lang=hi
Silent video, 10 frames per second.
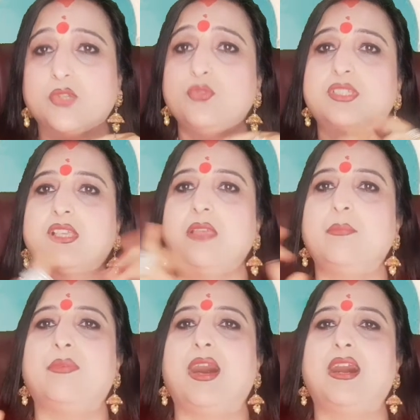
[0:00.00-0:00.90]
उसके
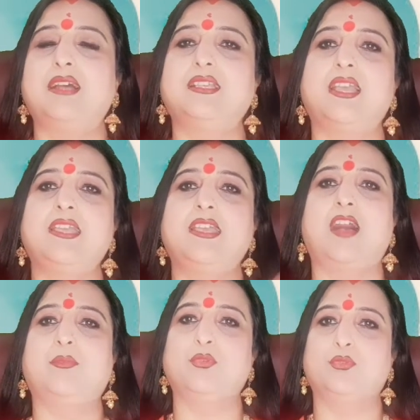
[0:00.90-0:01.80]
बाद कहीं
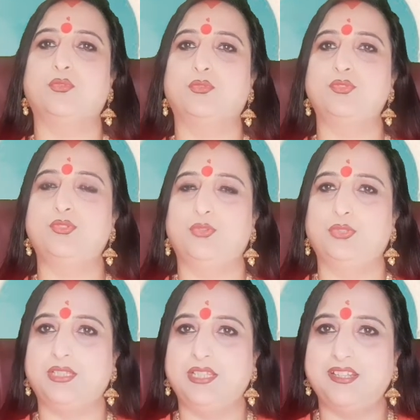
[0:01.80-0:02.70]
आप लोगों को जोत
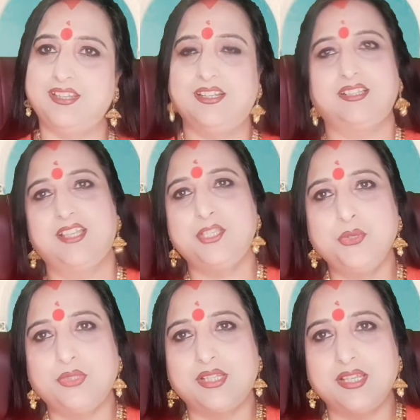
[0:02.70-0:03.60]
दिखने लगती है
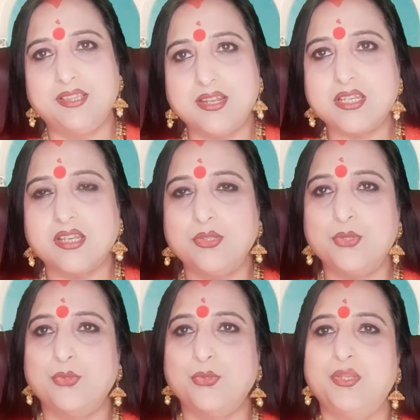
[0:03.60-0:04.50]
जोत के दर्शन
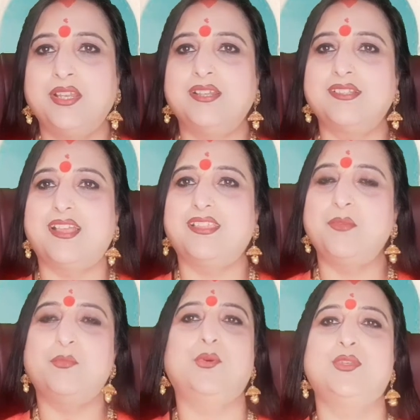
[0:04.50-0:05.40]
शुरू होने लग जाते
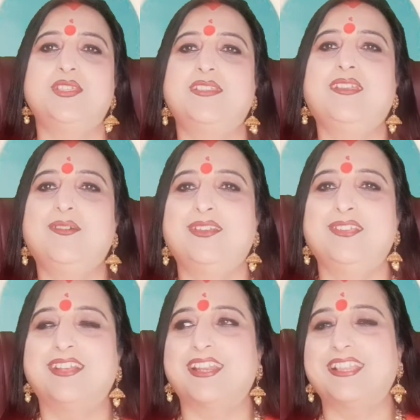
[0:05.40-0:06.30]
हैं बहुत से लोग
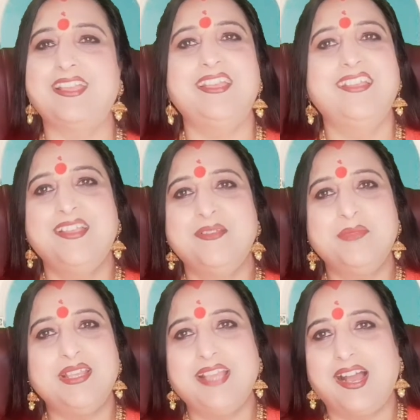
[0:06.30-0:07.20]
ये करते हैं
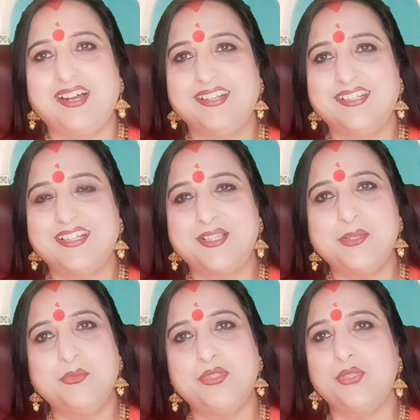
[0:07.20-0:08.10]
मैं ध्यान करती
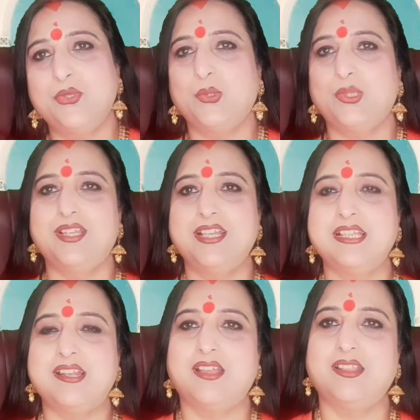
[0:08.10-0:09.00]
हूँ मुझे जोत
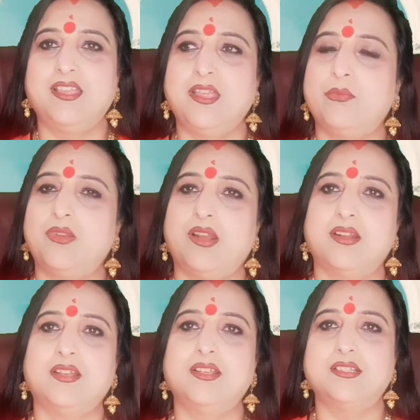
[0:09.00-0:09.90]
नजर आती है
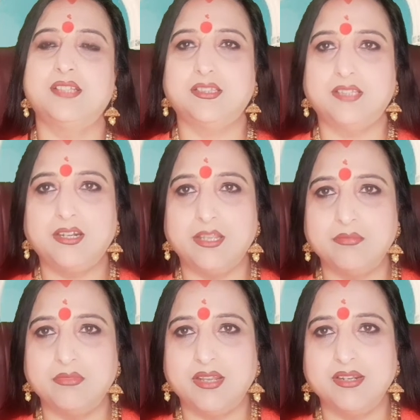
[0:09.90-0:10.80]
फलाना नजर आता
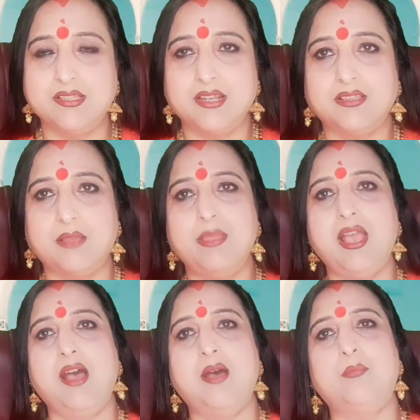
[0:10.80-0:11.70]
ढिमका नजर आता मैं
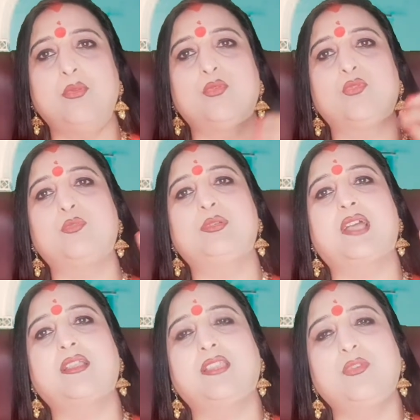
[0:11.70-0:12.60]
आप लोगों को
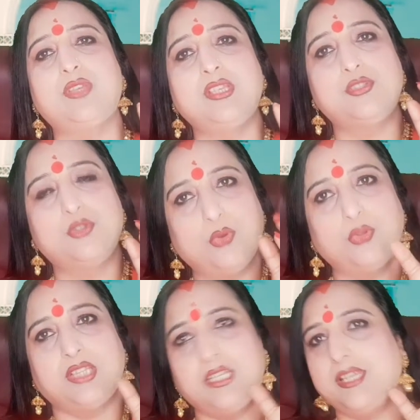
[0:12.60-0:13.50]
बताती हूँ कि
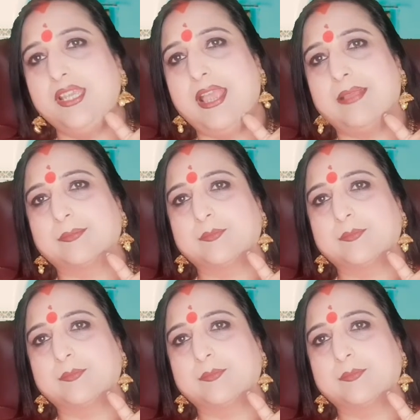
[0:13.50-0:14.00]
ज्योत ही है